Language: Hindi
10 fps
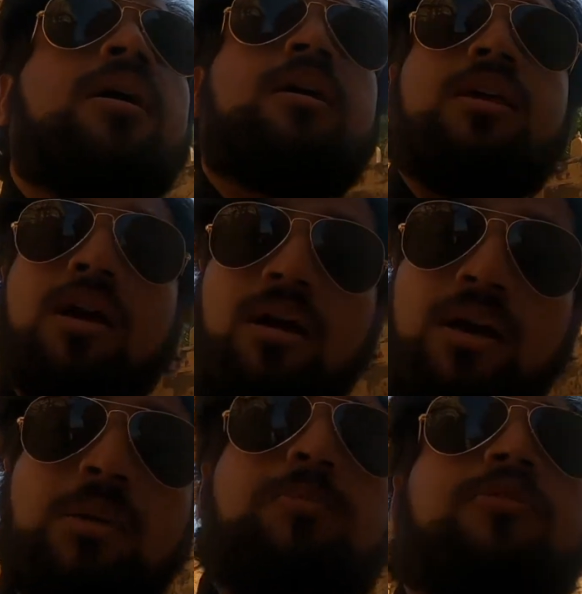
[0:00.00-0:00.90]
कि यहाँ
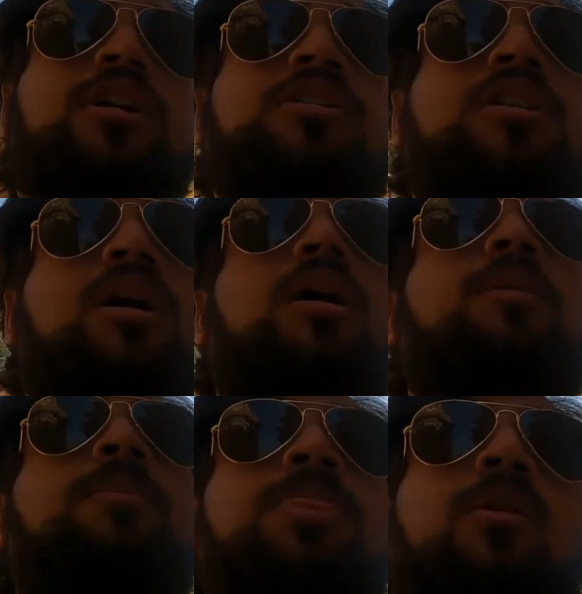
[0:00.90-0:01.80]
कल्प वृक्ष था
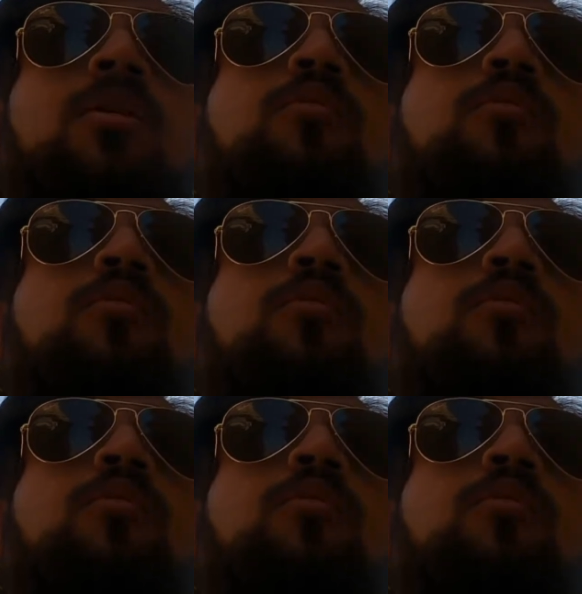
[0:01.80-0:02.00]
और